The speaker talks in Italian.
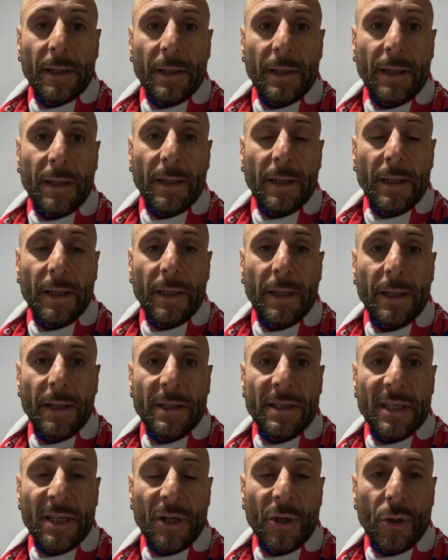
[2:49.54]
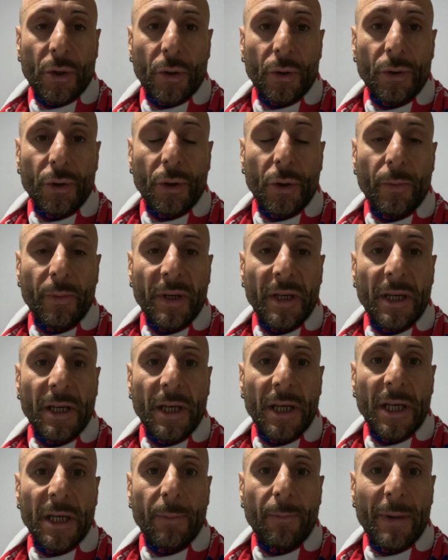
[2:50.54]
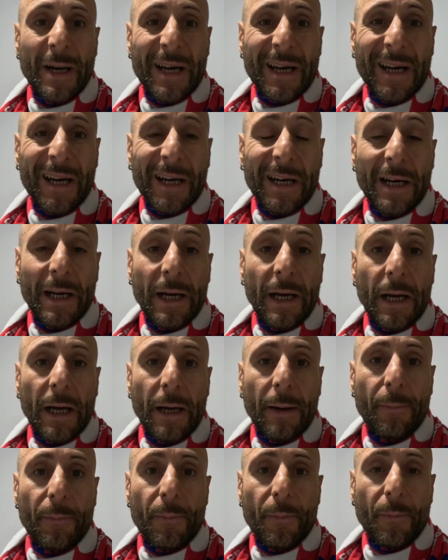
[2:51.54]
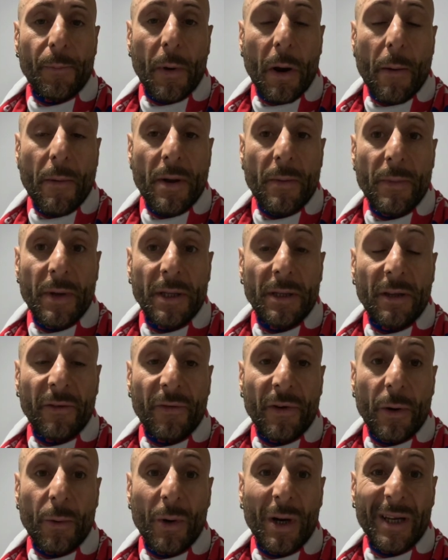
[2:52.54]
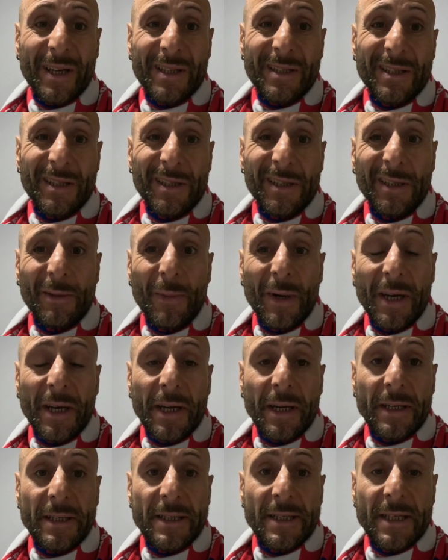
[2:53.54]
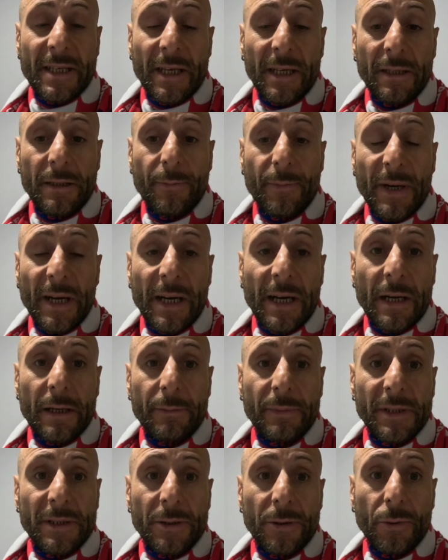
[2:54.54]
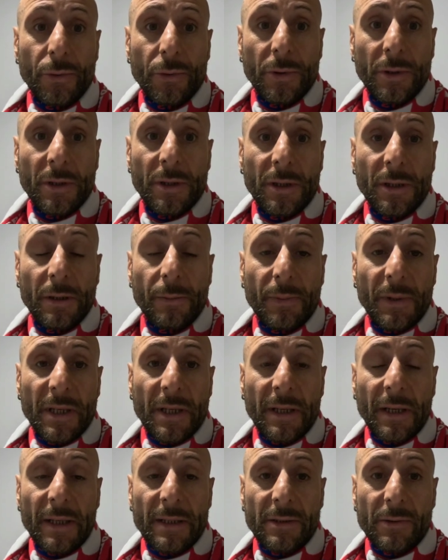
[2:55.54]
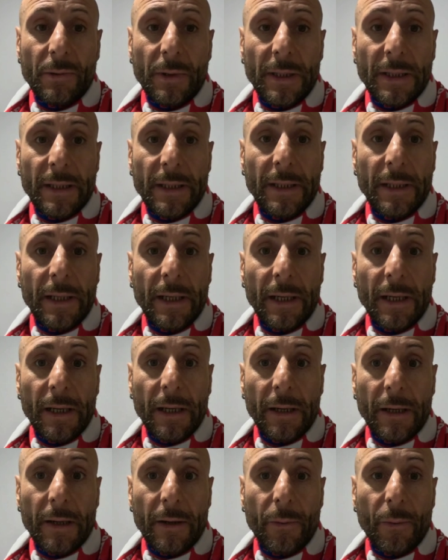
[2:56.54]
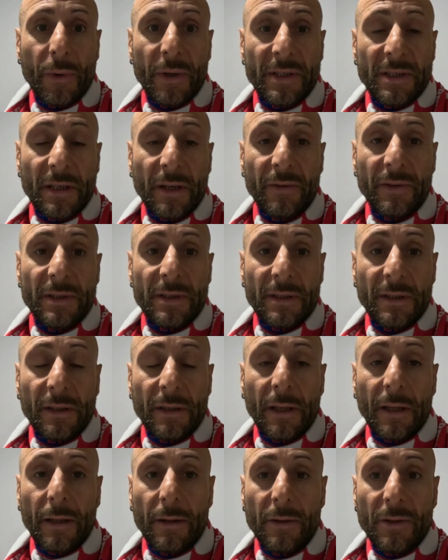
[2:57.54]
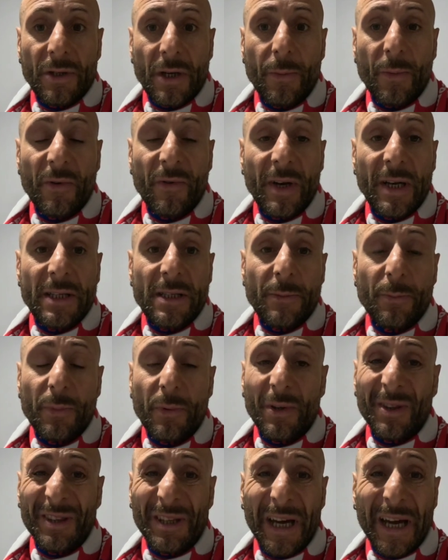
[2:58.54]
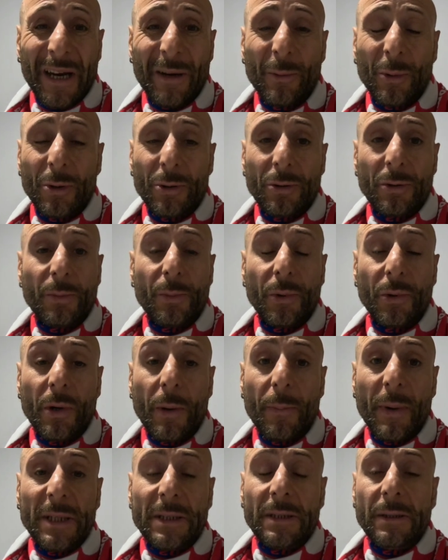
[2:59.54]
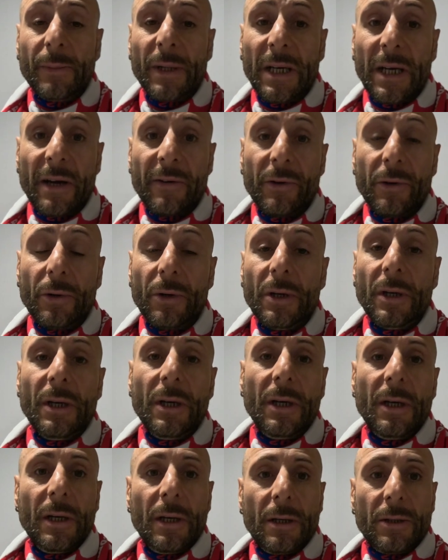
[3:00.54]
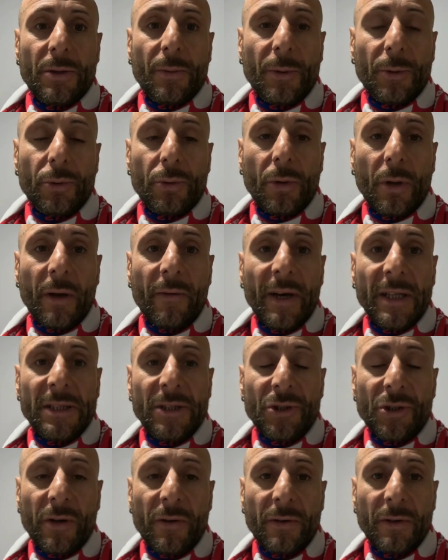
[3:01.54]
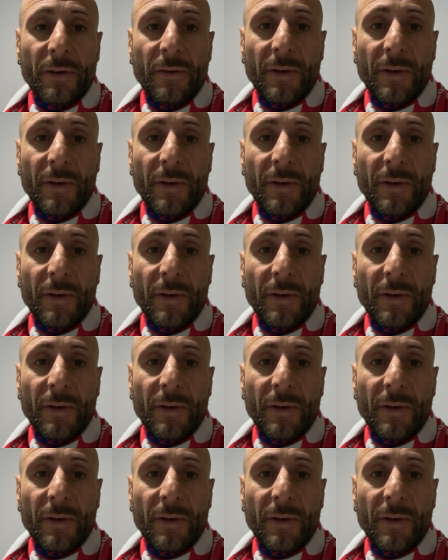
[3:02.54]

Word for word: e secondo me Baracca probabilmente fra qualche settimana rischia di pagare per tutti perché la squadra questa vista, diciamo il Valencia può dare molto di più a parte mancavano soprattutto in avanti c'erano